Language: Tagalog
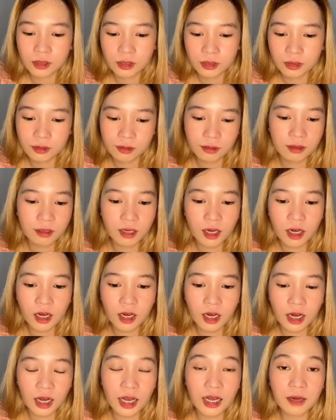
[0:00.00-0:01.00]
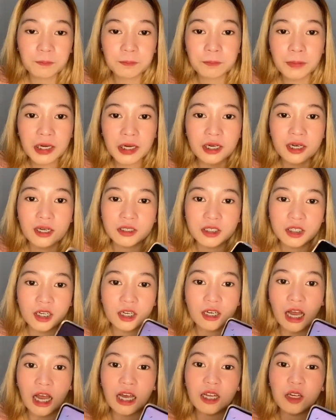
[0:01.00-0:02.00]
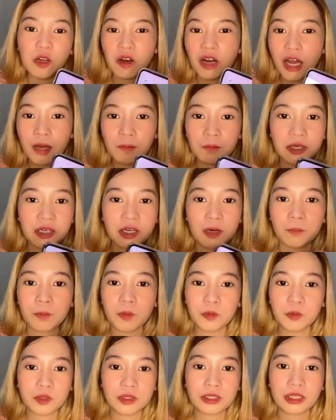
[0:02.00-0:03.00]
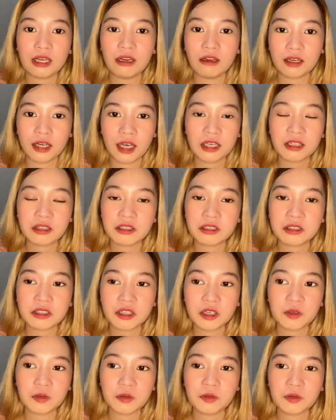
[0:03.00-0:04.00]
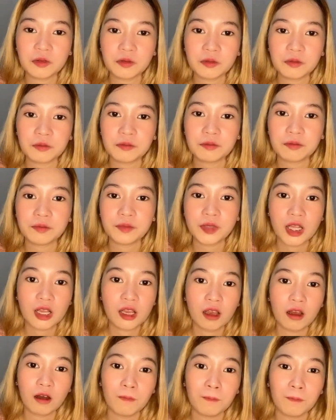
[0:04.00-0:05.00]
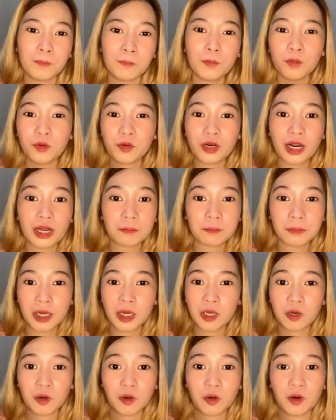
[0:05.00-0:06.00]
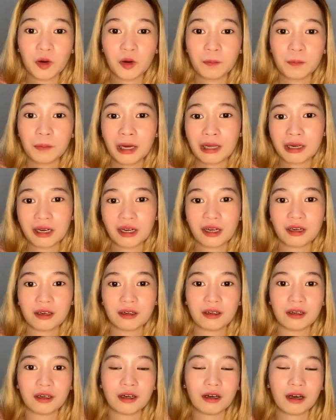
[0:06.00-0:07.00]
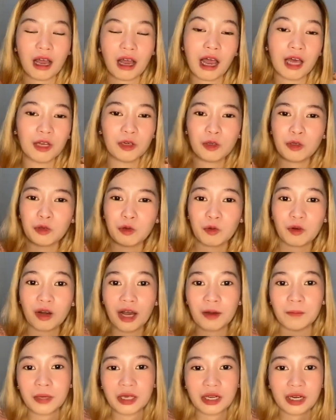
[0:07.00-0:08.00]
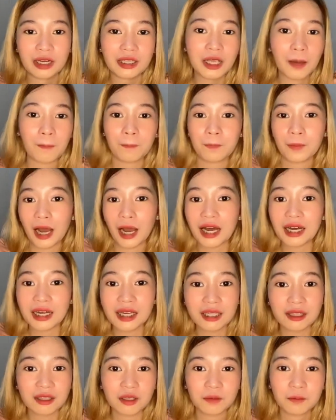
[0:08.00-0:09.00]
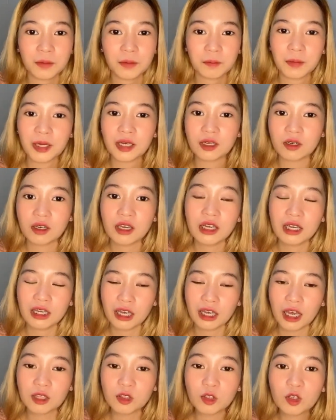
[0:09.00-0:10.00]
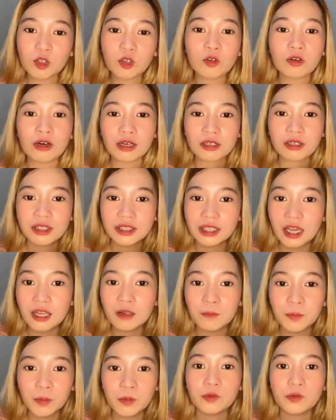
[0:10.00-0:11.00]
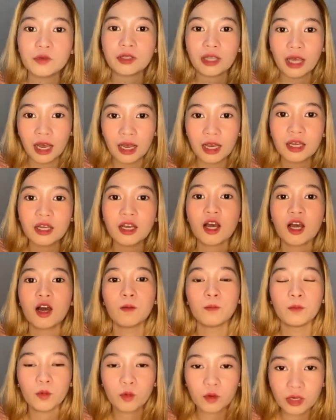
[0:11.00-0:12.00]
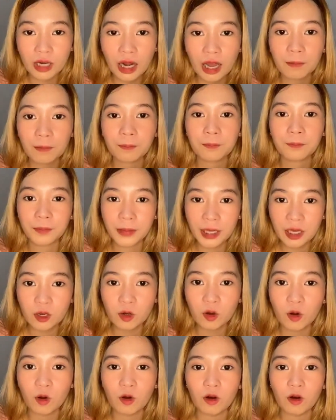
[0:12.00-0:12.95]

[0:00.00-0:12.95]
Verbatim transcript: Kaya, para siyang ano, camera phone talaga. Hindi siya yung mura pero parang ano yung camera niya, pangit, 'di ba? Pero ito yung cellphone na mura pero